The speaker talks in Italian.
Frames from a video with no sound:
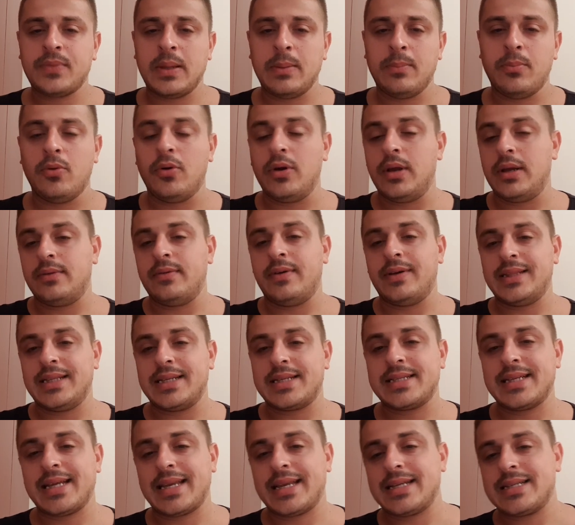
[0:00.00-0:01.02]
Poi Van der
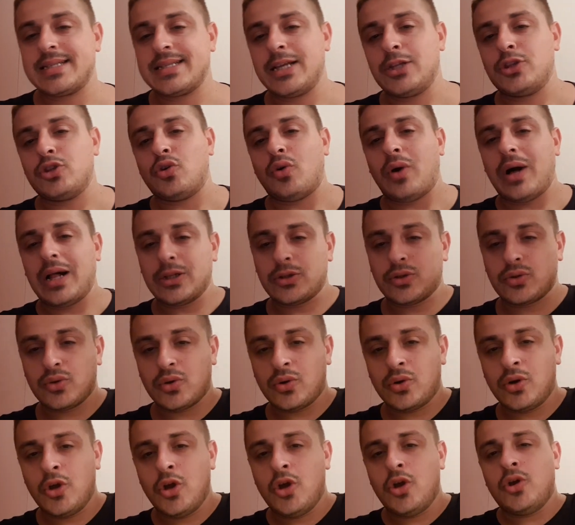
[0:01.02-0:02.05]
Sar essendo
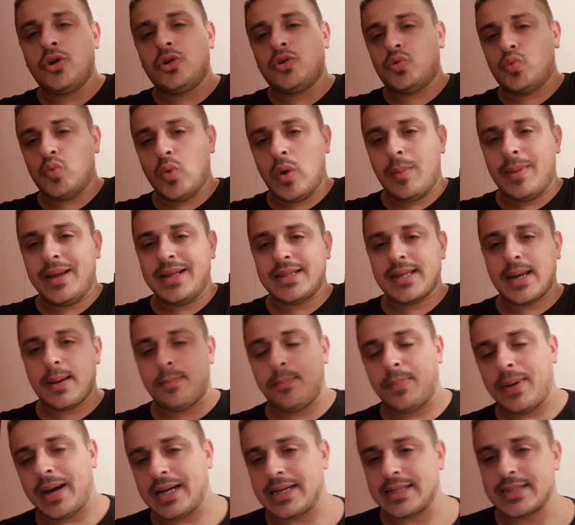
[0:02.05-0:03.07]
alto due metri e
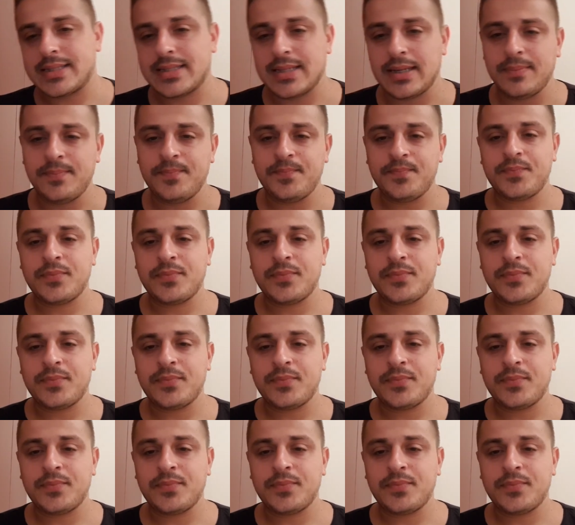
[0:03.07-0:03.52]
passa,